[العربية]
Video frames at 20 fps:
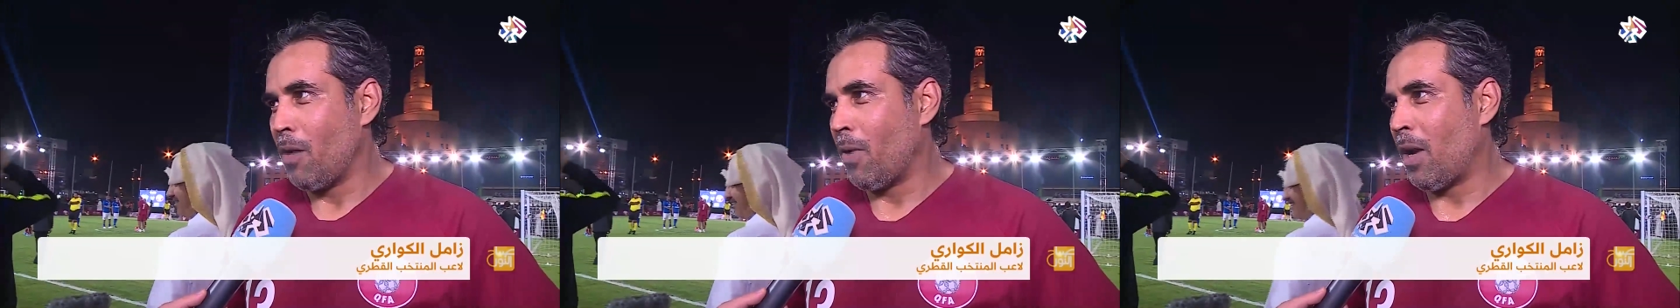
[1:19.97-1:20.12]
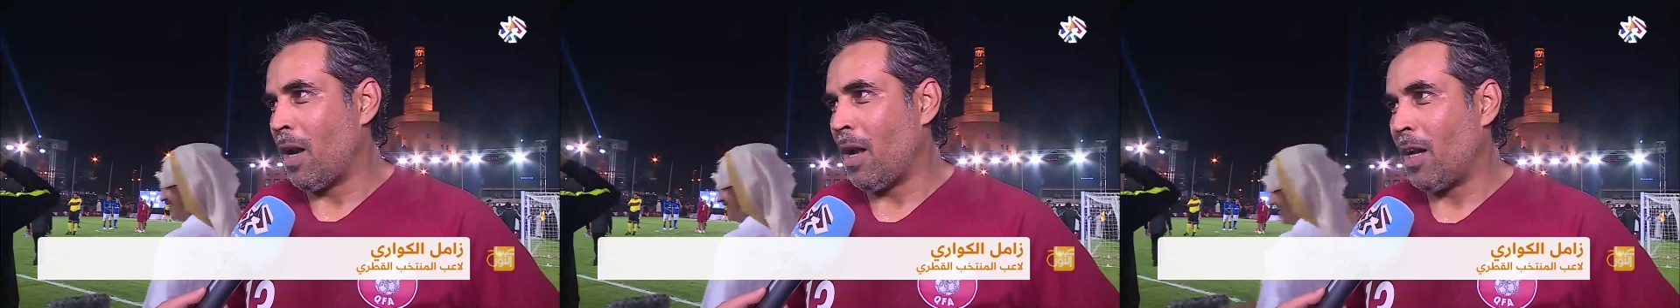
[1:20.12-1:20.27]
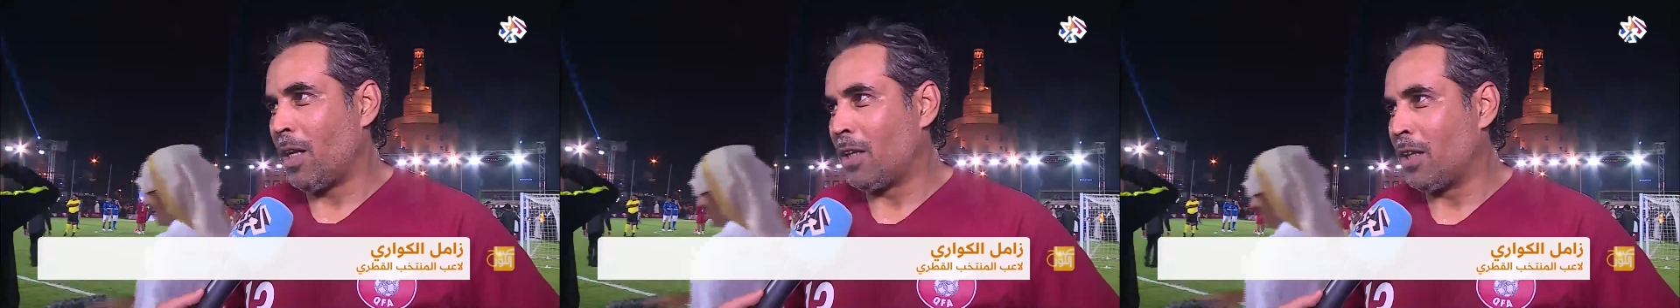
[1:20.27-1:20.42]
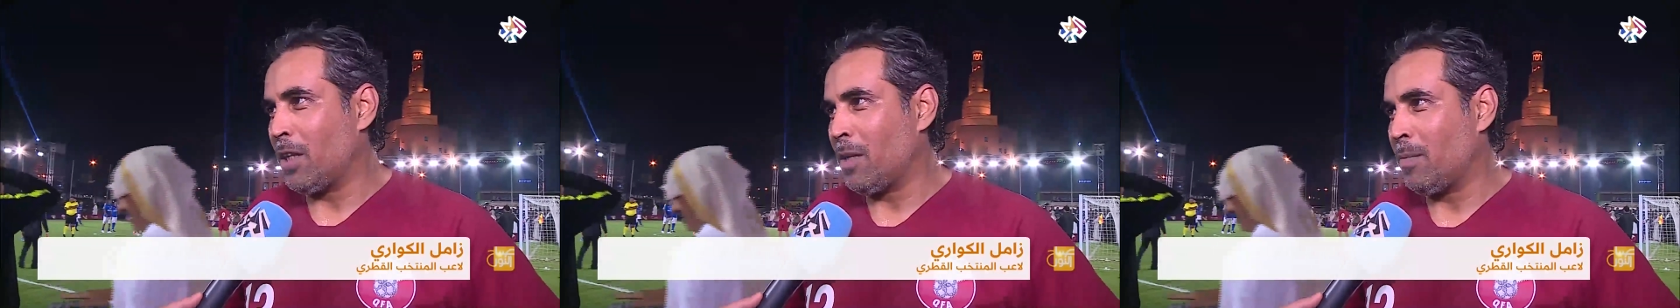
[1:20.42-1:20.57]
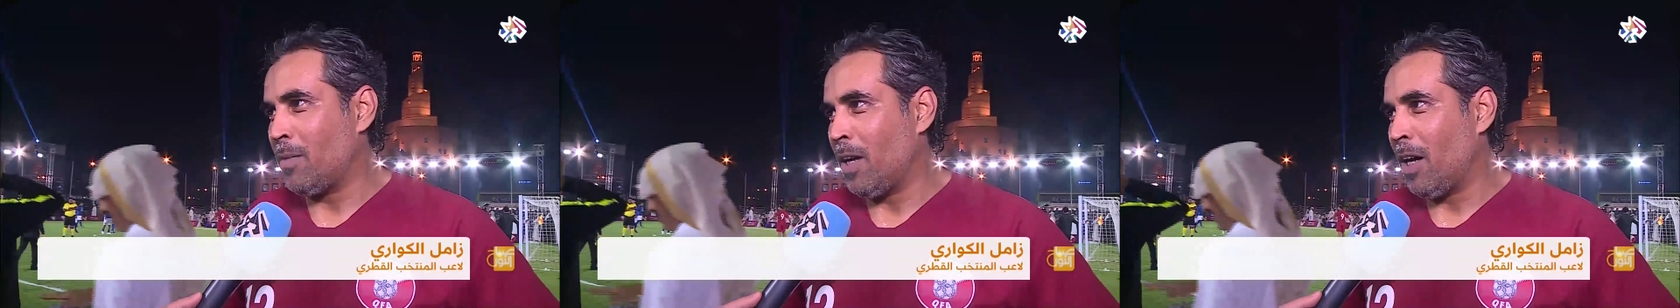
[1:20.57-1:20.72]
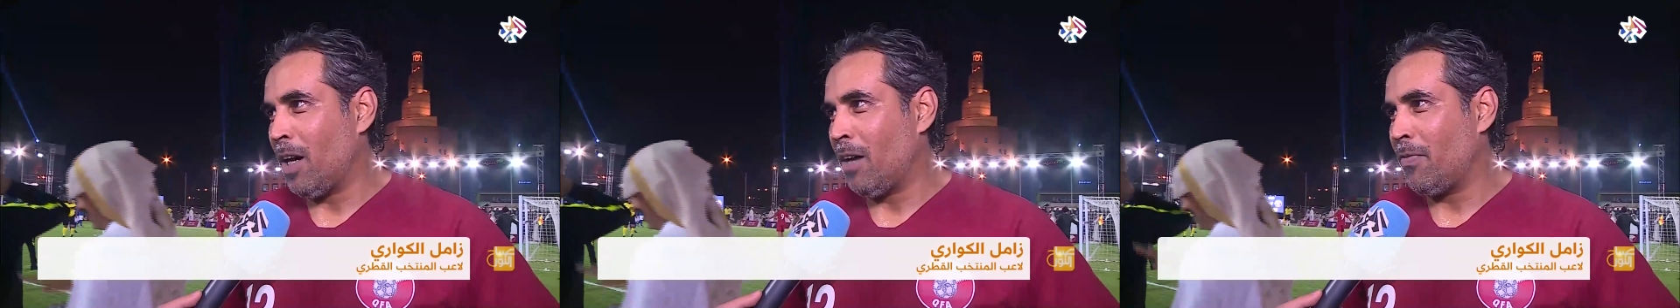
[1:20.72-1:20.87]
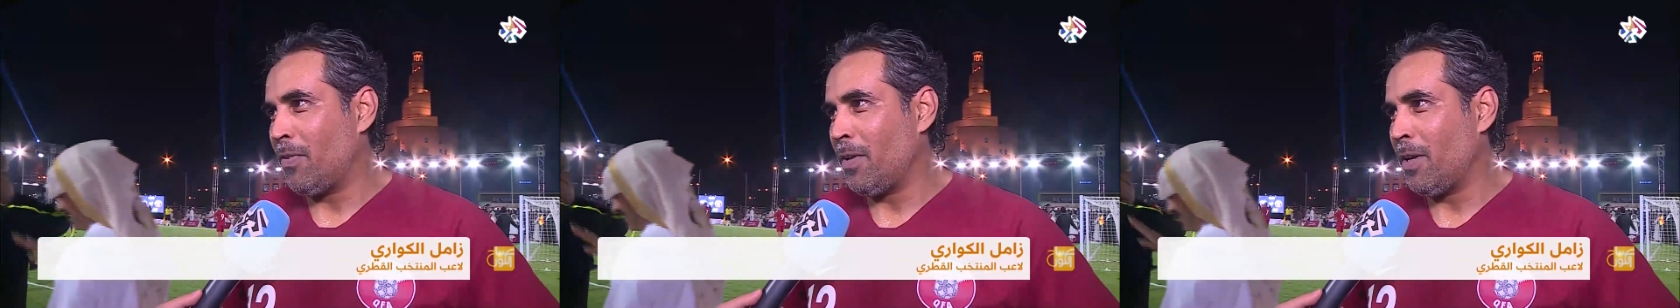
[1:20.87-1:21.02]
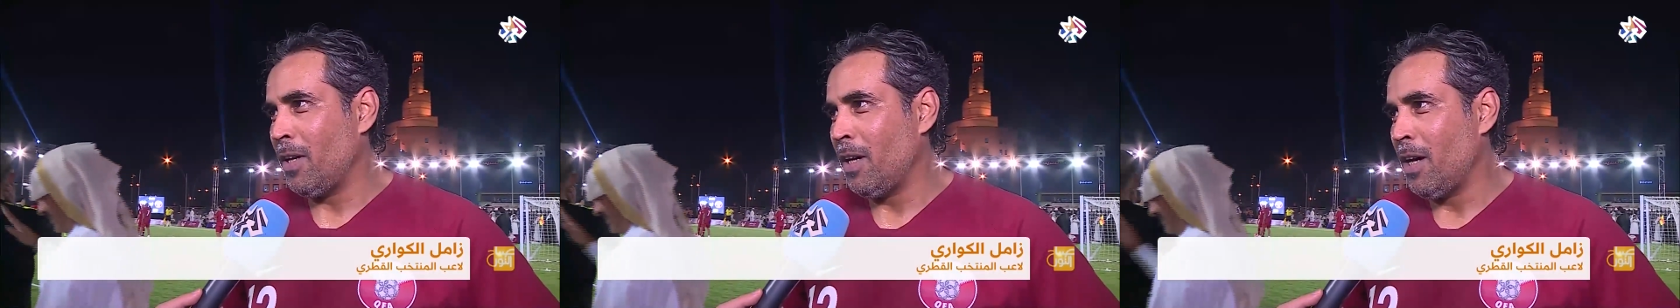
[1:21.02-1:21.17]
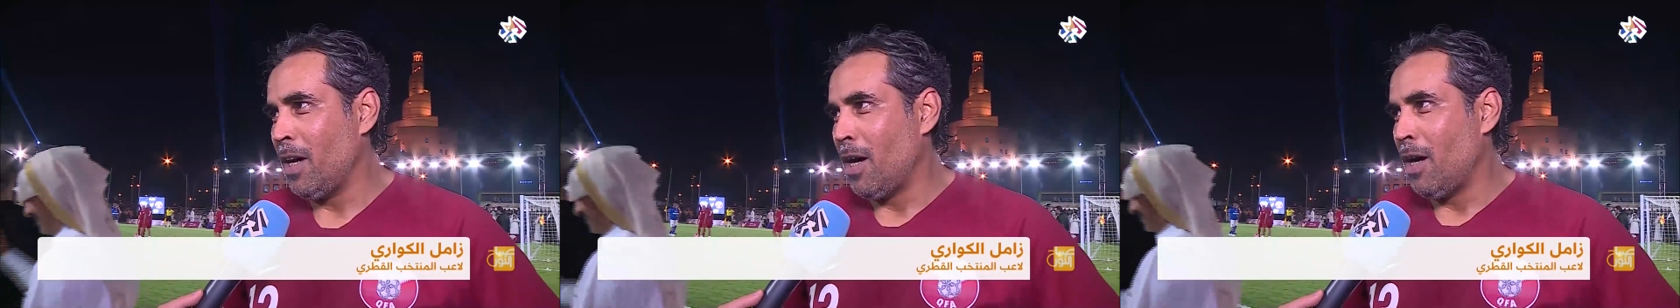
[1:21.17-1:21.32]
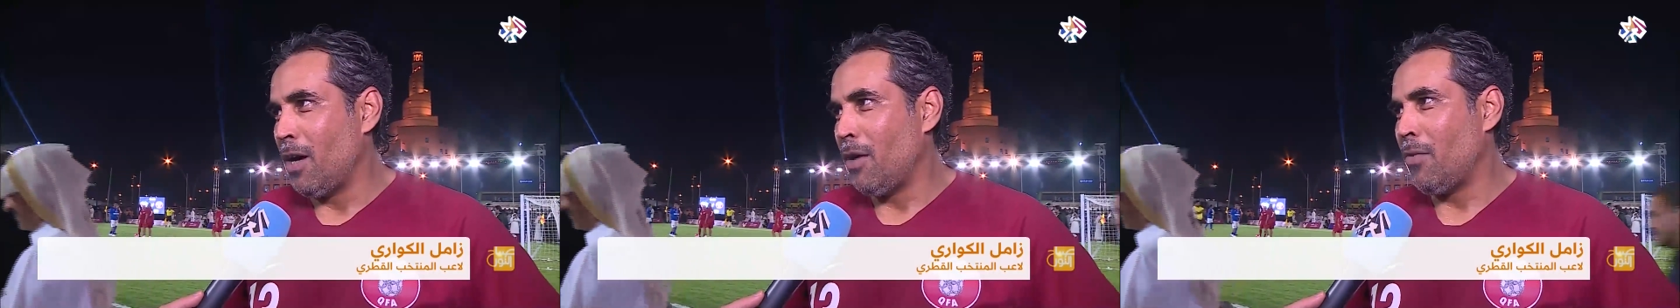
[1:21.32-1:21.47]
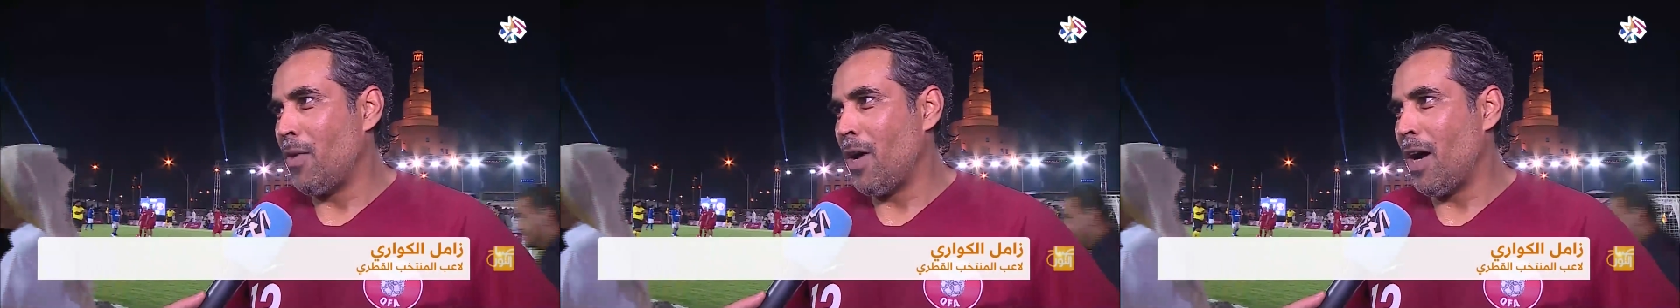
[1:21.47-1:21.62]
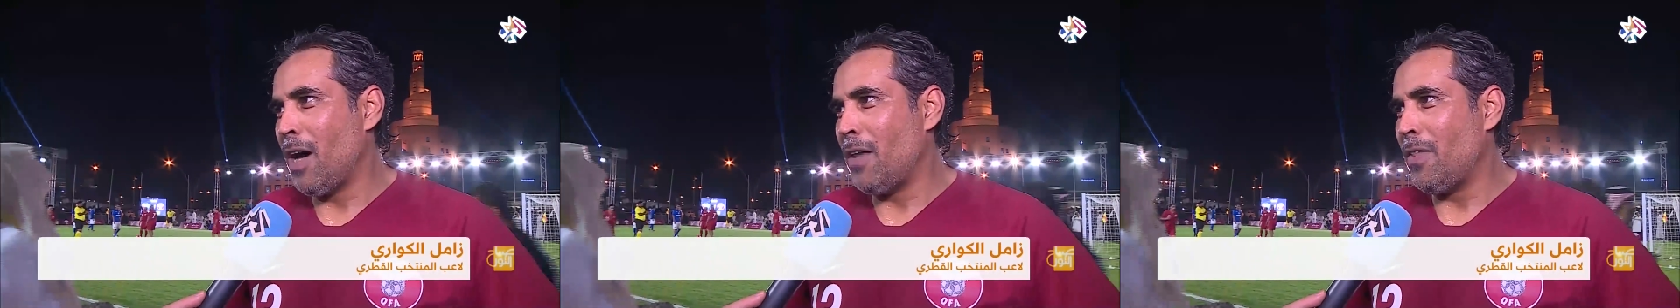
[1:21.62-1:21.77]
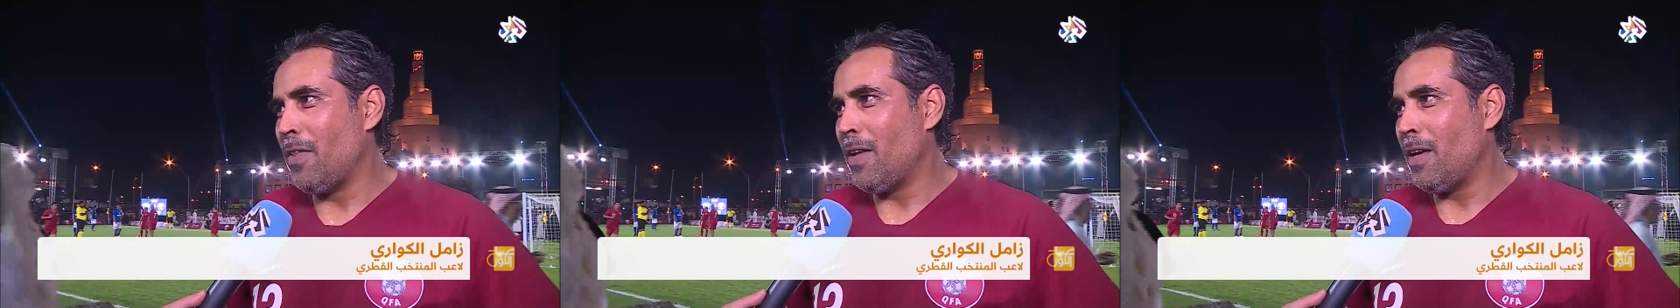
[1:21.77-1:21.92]
والله يعطيهم العافيه
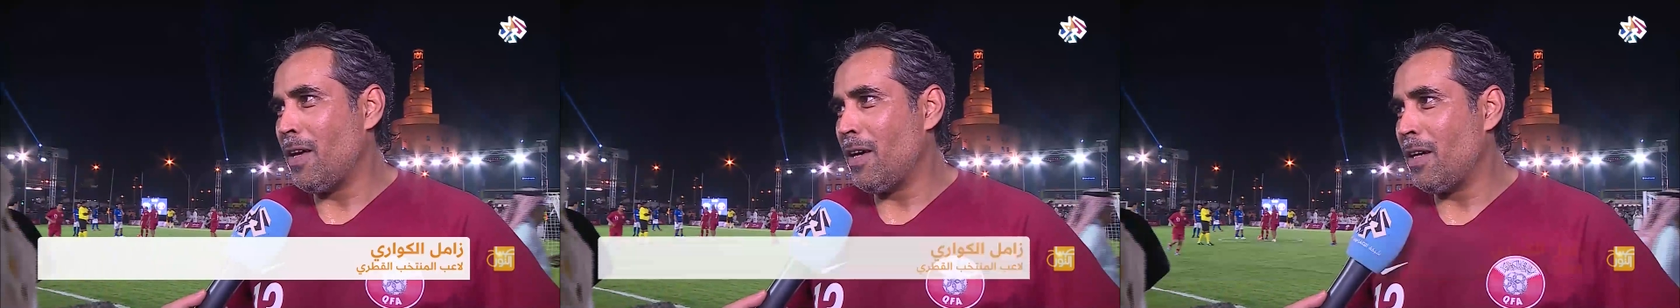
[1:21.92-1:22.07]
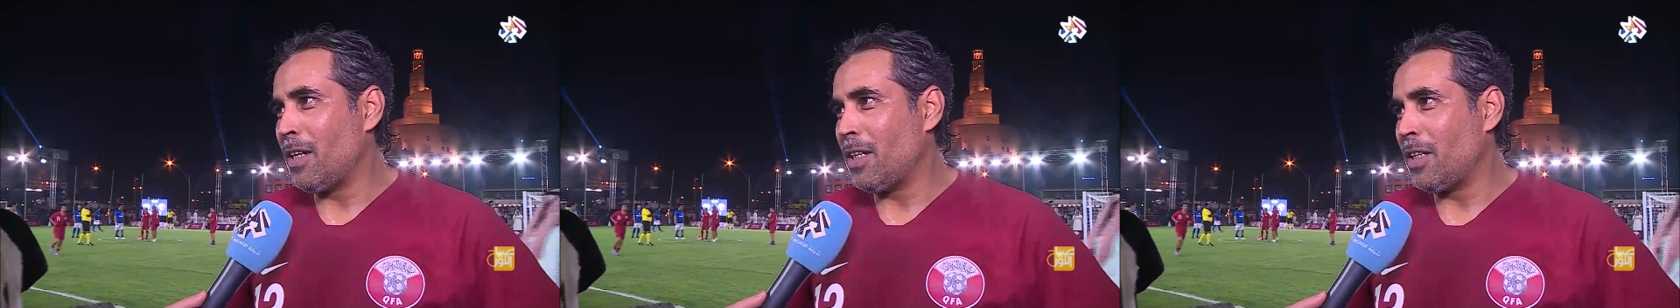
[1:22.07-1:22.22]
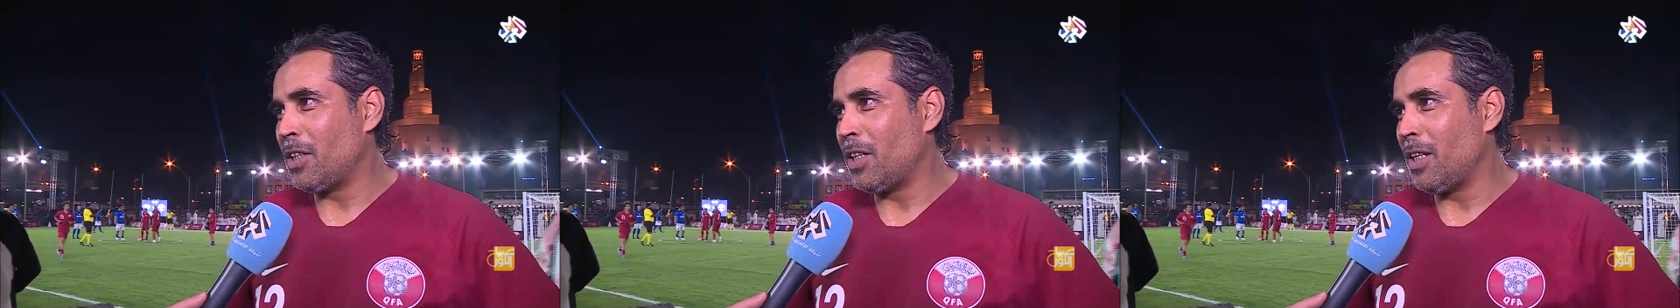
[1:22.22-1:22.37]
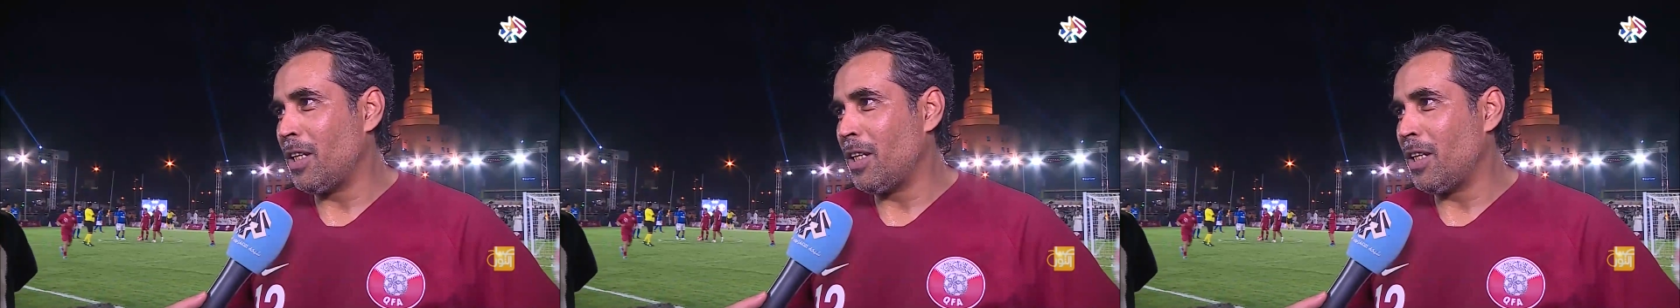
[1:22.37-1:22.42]
وهذا